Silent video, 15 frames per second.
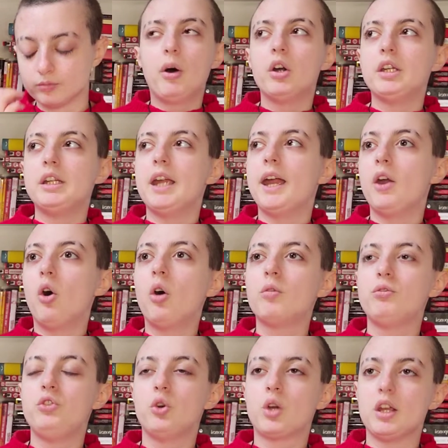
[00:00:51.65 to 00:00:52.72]
Poi è
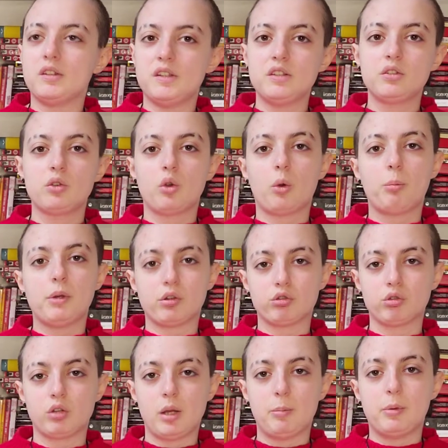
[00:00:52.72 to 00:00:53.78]
ovvio che esistono
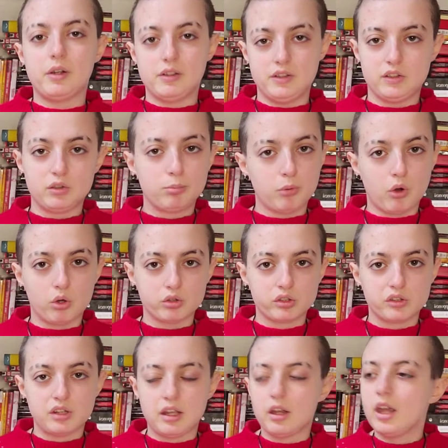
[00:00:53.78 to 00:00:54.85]
persone
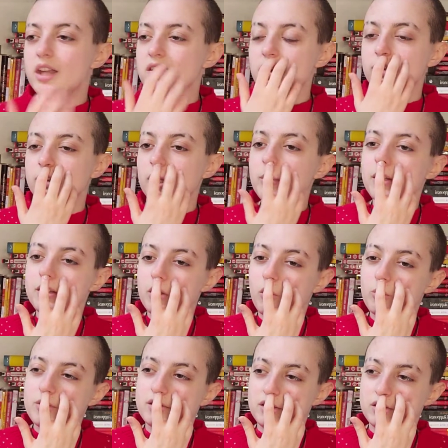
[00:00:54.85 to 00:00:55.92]
predisposte, esattamente
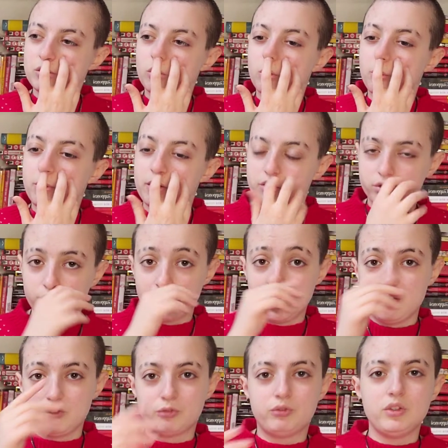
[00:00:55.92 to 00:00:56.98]
come esistono
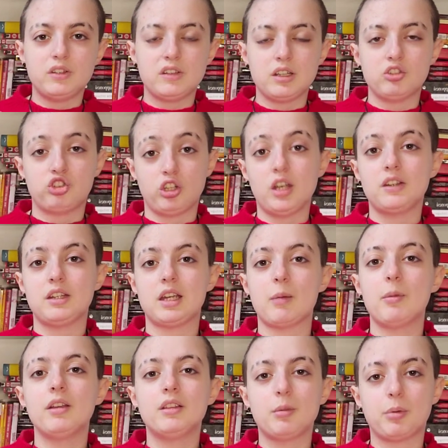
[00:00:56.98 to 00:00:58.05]
persone fisi-
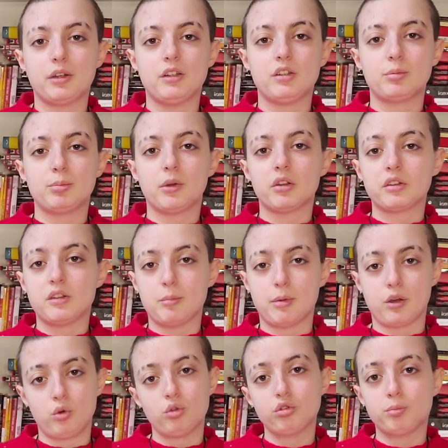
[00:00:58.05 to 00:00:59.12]
geneticamente predisposte
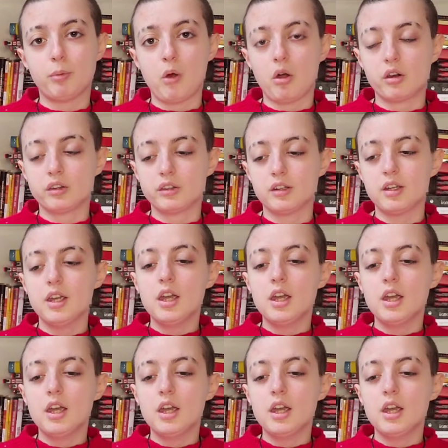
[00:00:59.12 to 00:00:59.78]
per lo sport